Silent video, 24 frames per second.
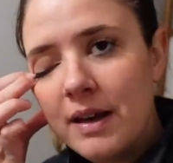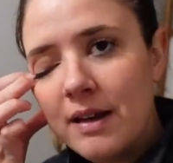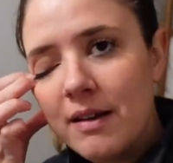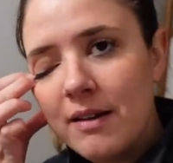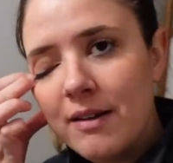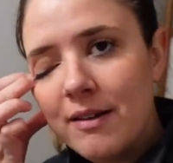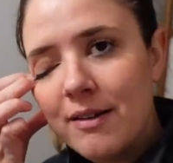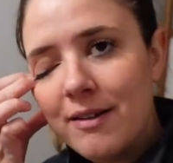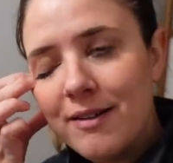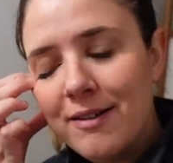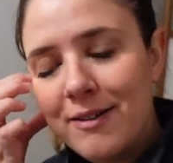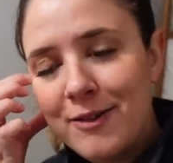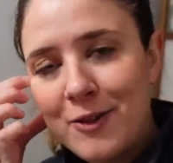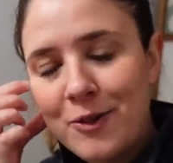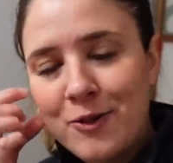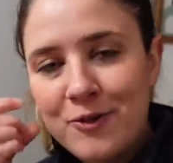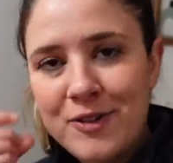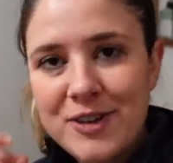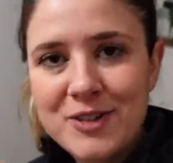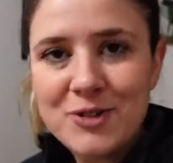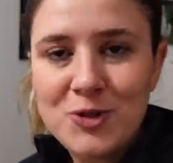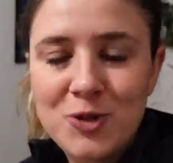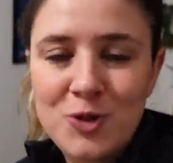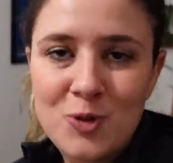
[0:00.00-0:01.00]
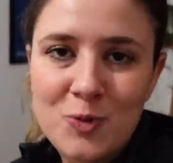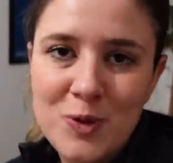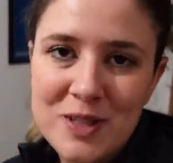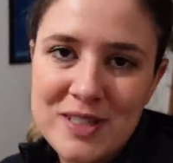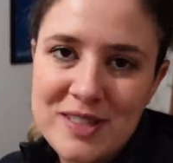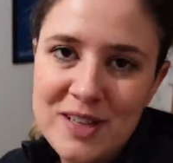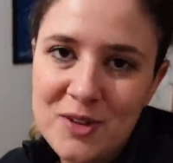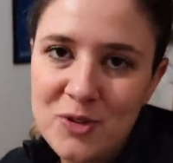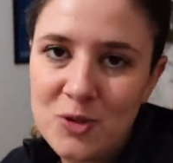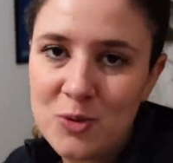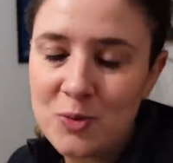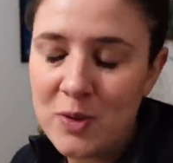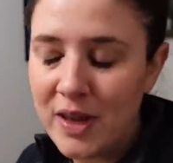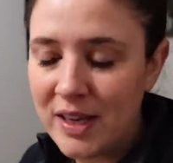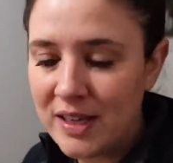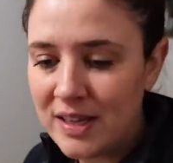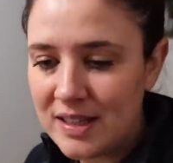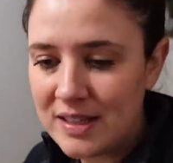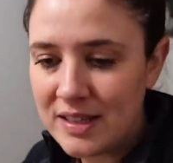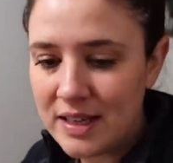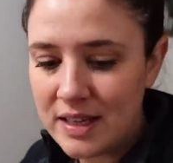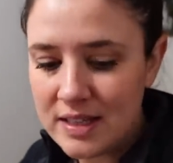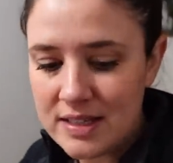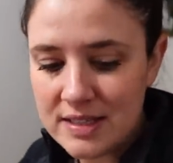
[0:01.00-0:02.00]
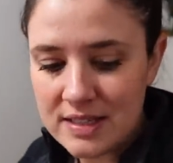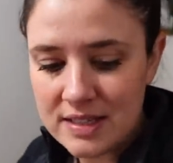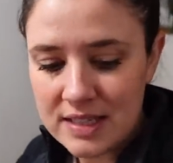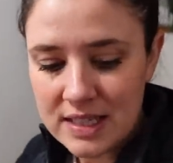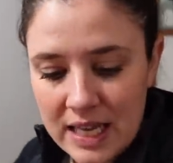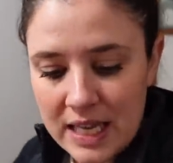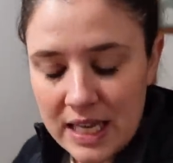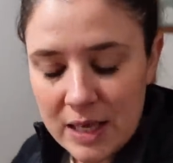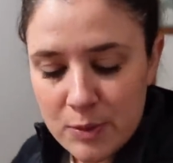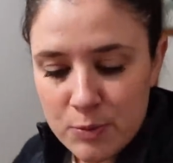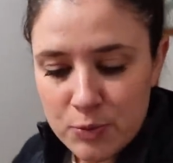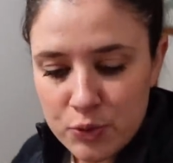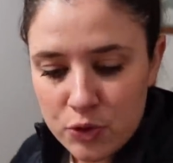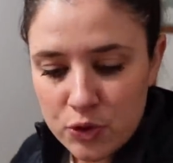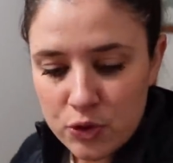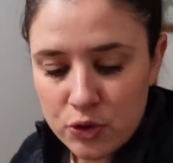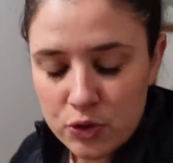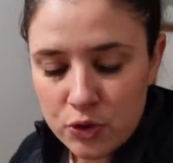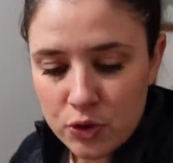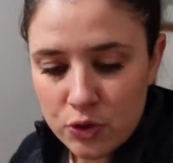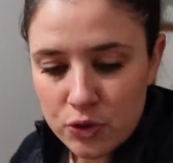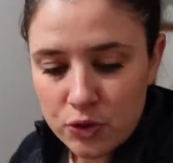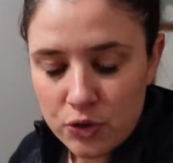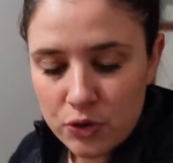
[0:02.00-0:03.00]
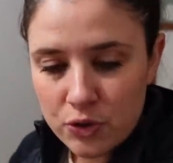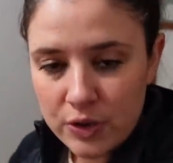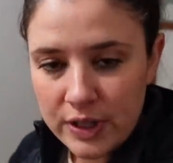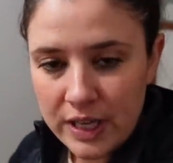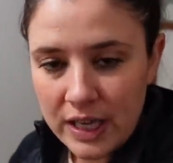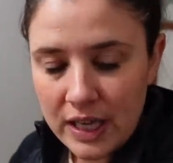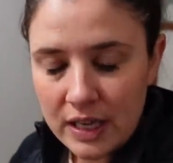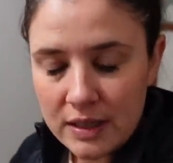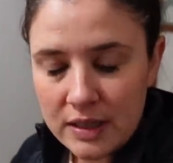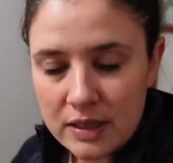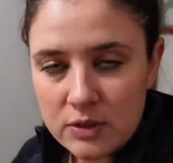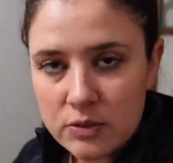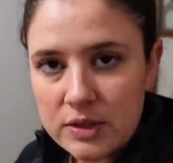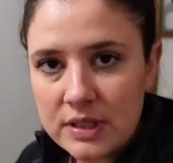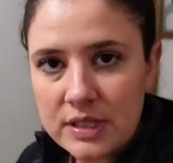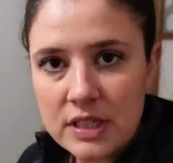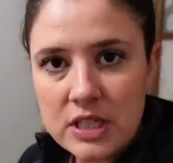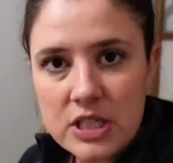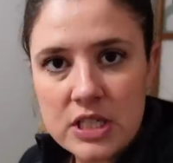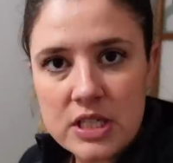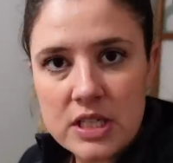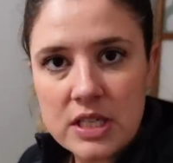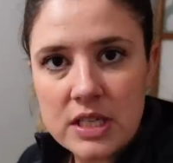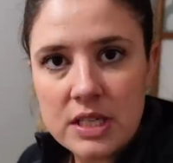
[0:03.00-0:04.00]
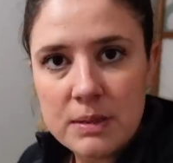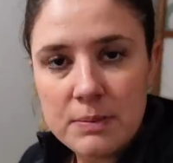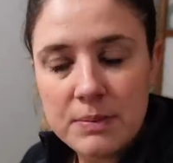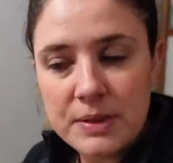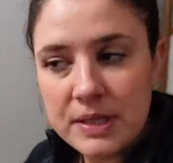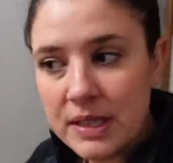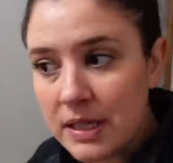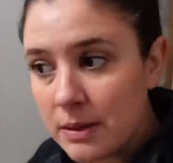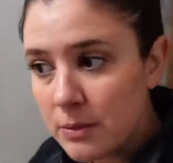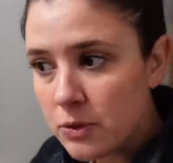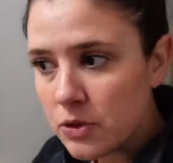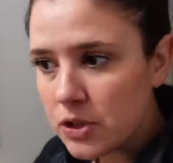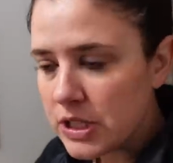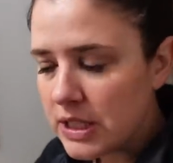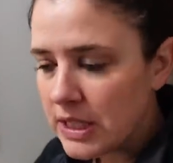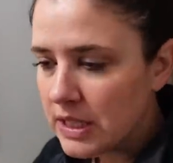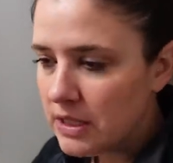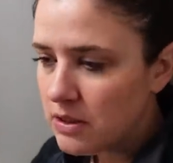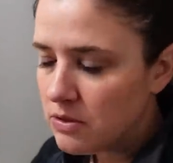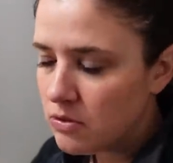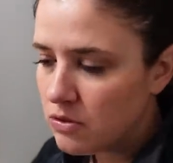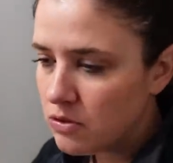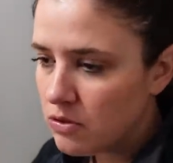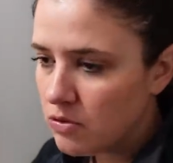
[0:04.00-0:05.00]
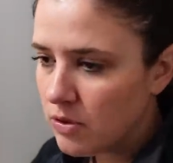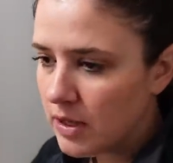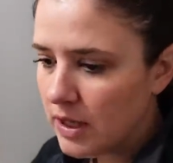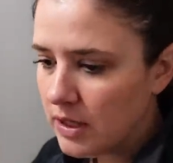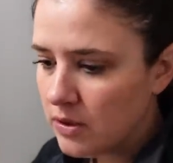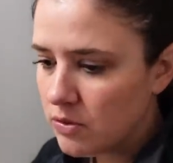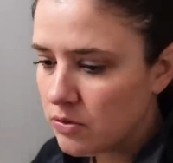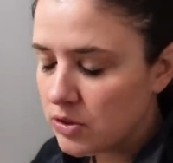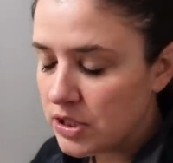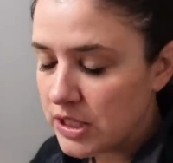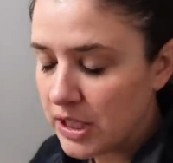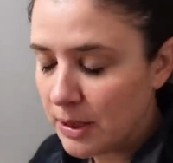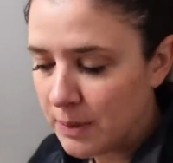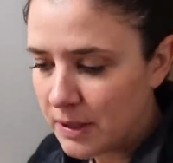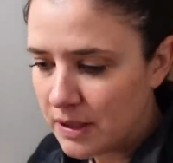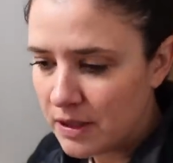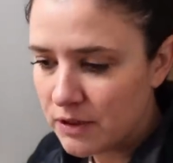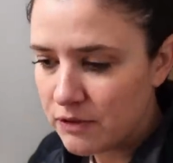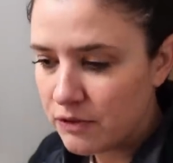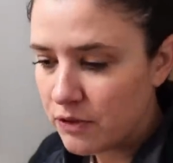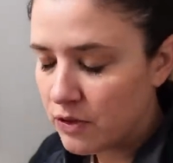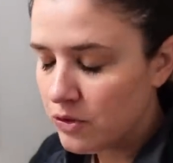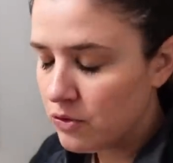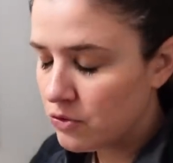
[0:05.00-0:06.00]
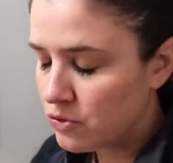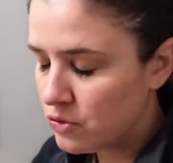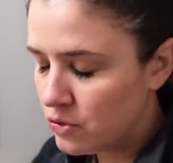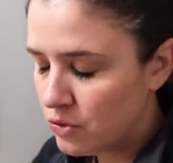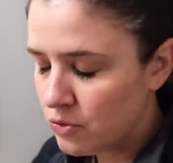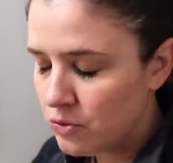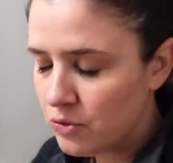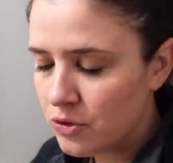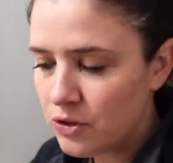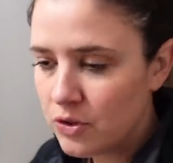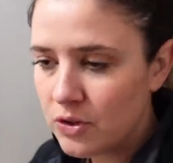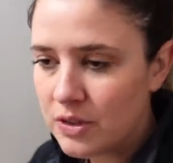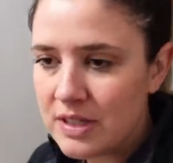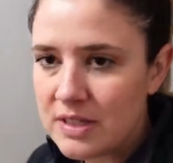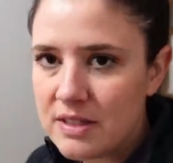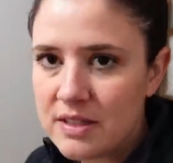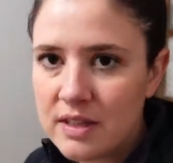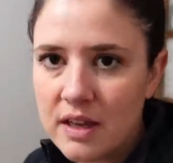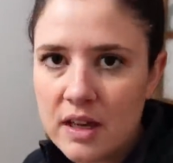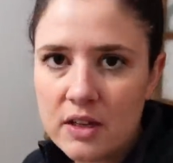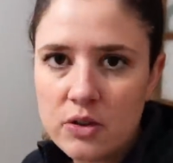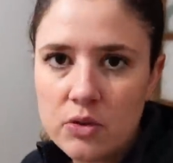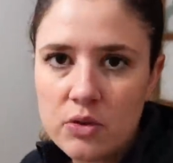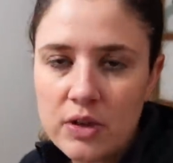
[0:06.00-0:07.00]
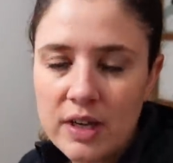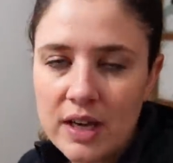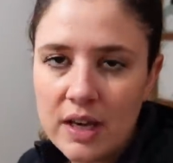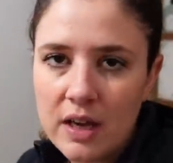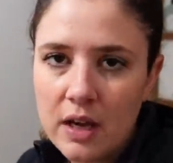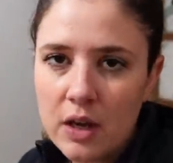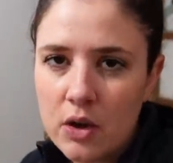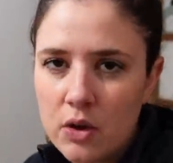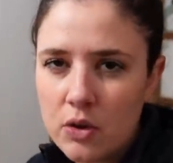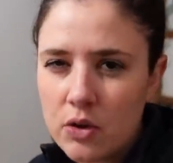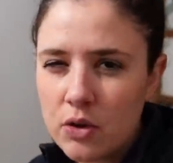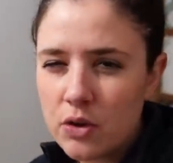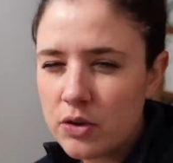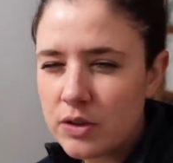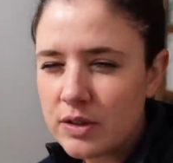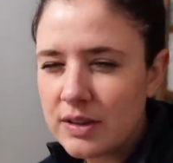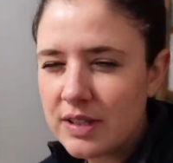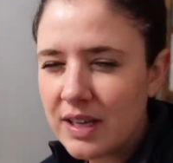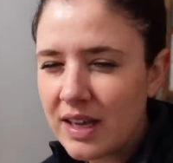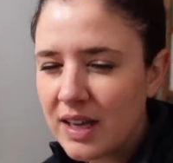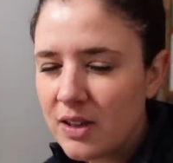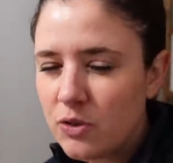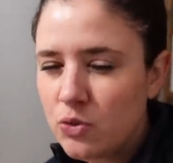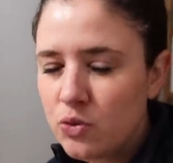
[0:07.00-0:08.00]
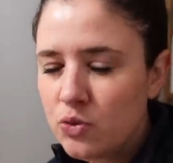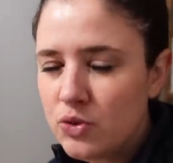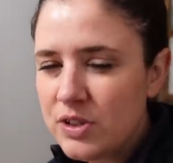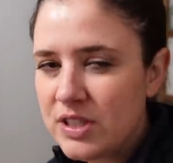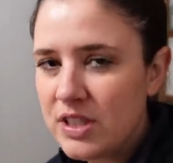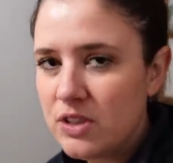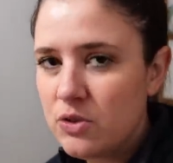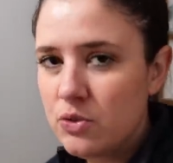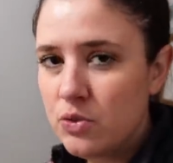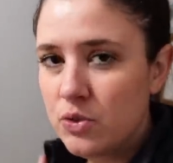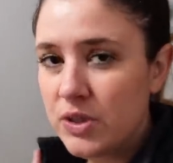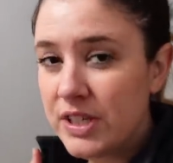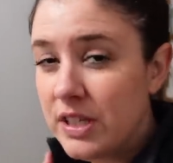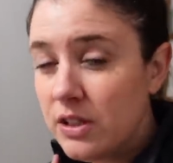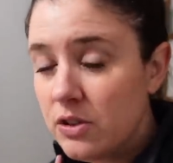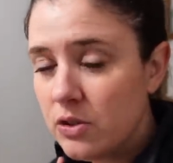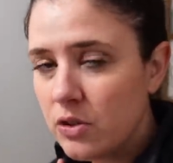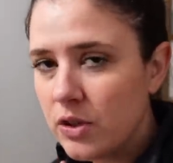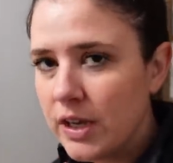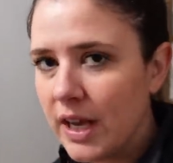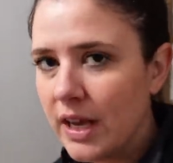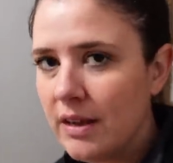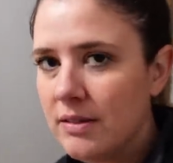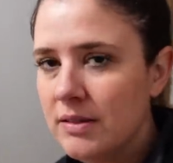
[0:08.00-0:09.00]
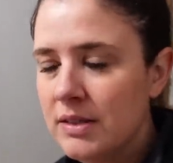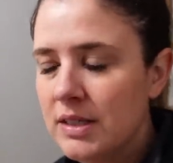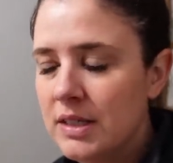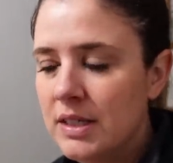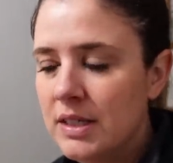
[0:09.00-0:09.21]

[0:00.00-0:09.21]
Euh, on va s'occuper de ça demain avec Inès. Et pour le cours de yoga, écoutez, j'ai bien mangé ce soir, donc j'ai repris des forces, donc je suis contente. Et c'est un yoga euh, très doux, c'est du yin yoga.